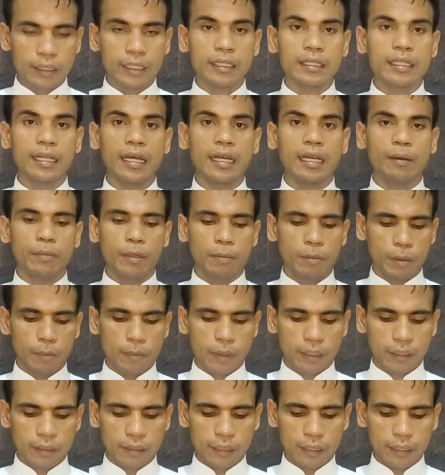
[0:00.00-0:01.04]
Kita lebih
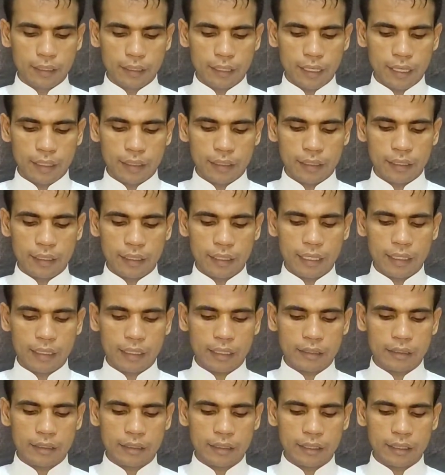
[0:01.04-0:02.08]
mementingkan diri
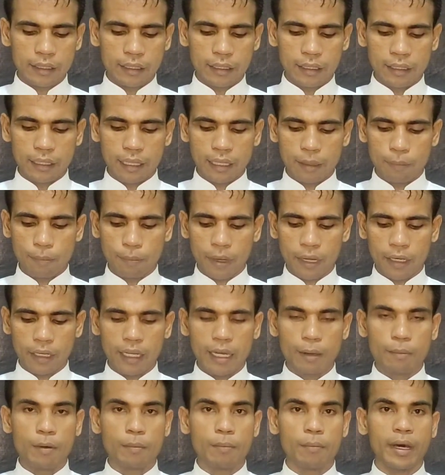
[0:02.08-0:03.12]
kita sendiri
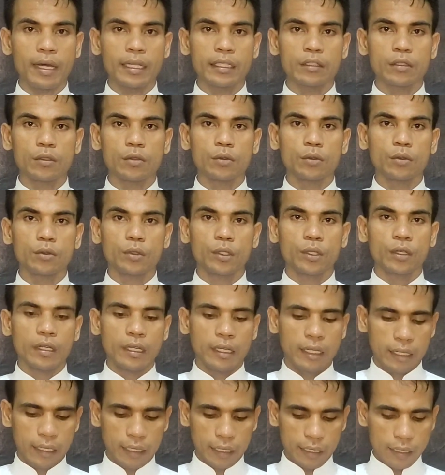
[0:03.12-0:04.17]
daripada membantu
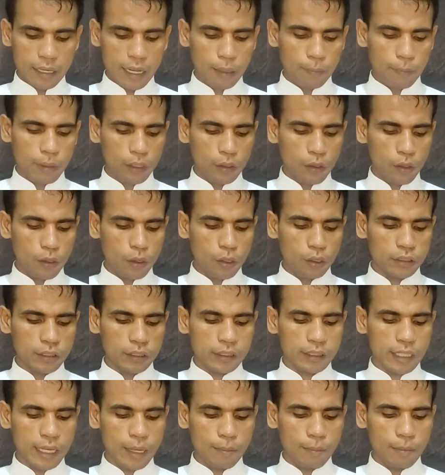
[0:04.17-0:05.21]
dan menolong
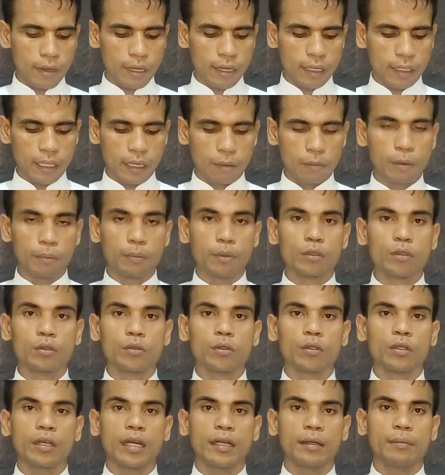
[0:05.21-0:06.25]
sesama yang
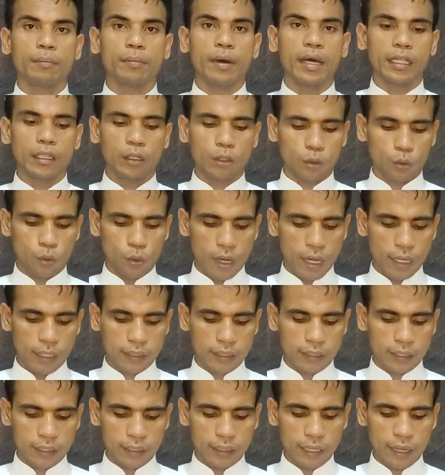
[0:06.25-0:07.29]
membutuhkan
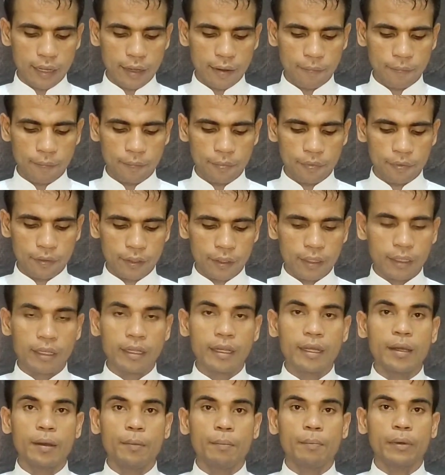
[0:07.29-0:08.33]
bantuan kita.
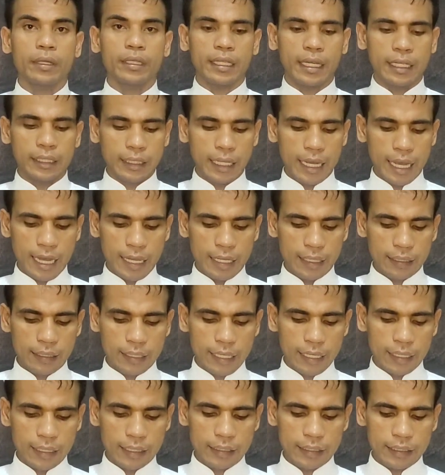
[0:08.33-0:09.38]
Pertanyaan
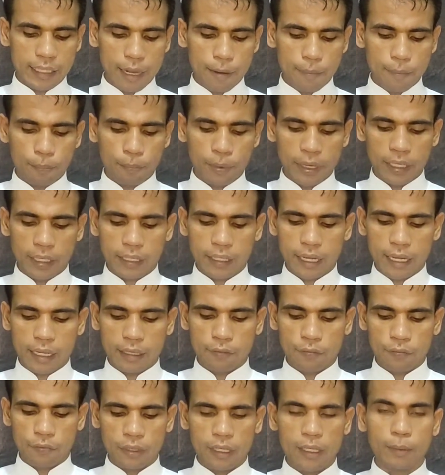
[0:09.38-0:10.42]
yang
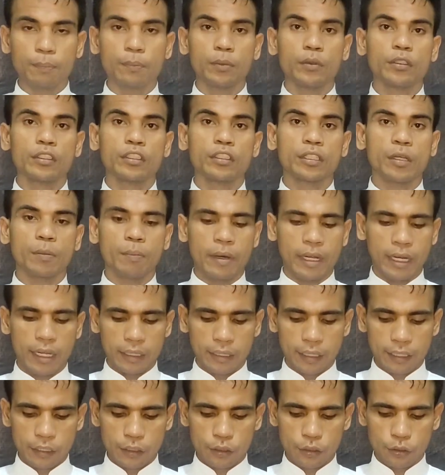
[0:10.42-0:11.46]
disampaikan Filipus kepada
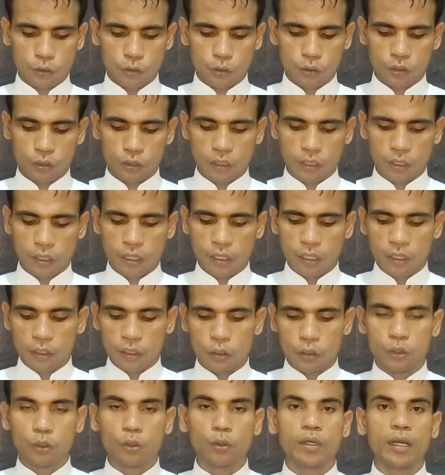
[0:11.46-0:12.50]
Yesus
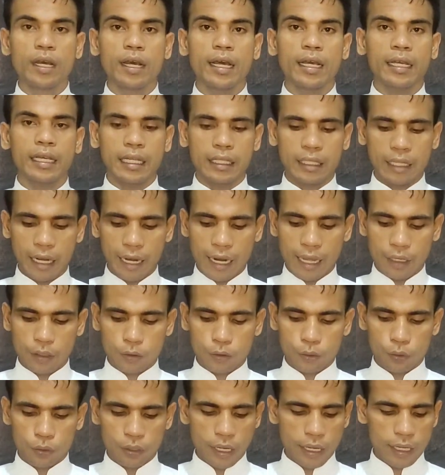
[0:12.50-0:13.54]
juga kita
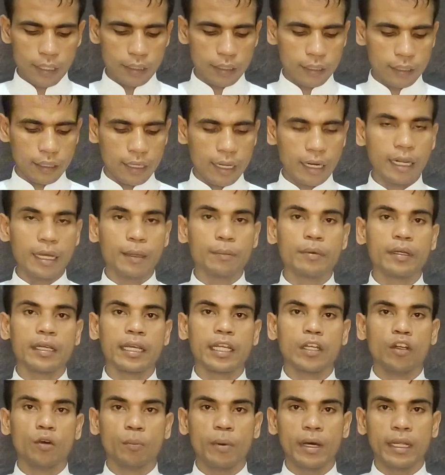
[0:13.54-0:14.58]
lakukan dalam
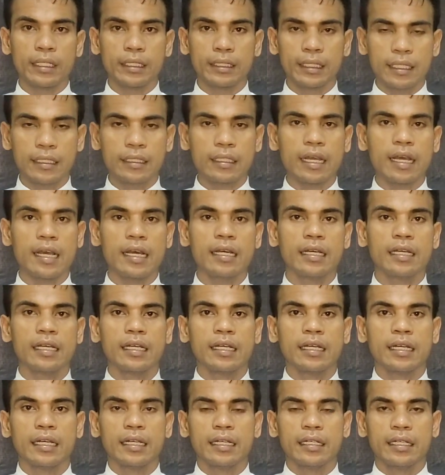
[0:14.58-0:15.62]
kehidupan kita
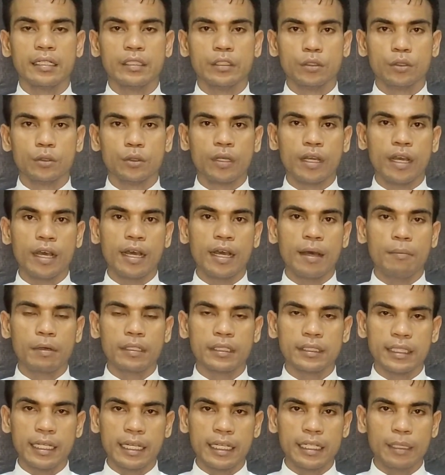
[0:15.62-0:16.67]
dan juga
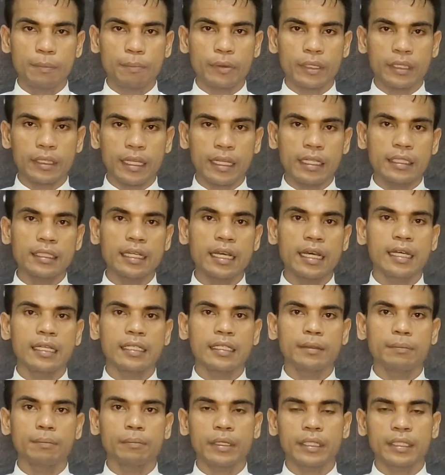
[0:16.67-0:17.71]
menjadi
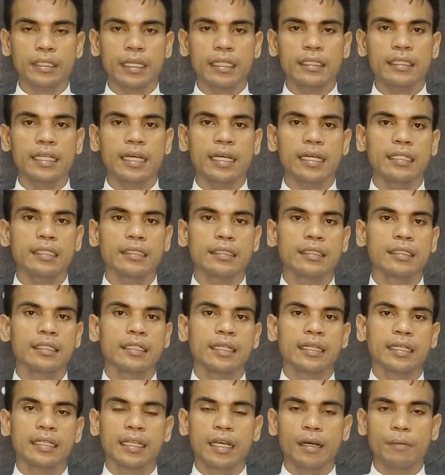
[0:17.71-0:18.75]
pertanyaan-pertanyaan
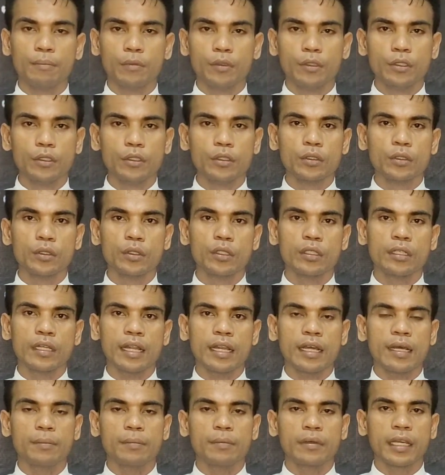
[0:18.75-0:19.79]
yang muncul
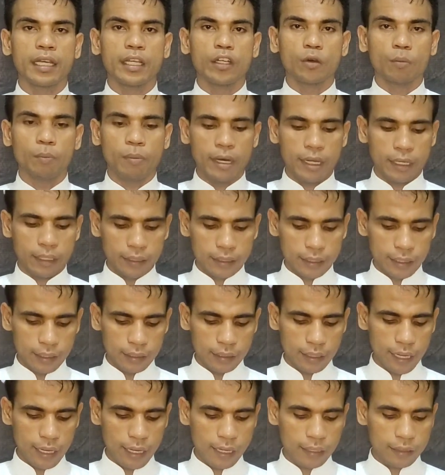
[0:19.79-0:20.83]
dalam kehidupan
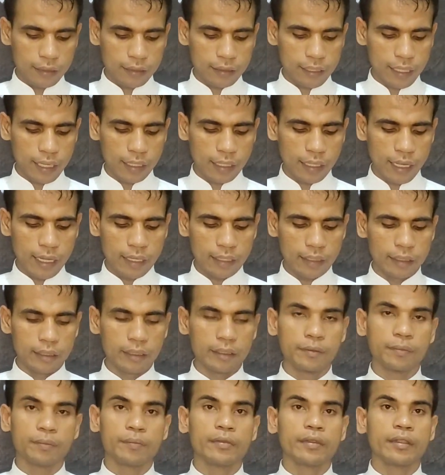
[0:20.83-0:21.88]
kita sehari-hari.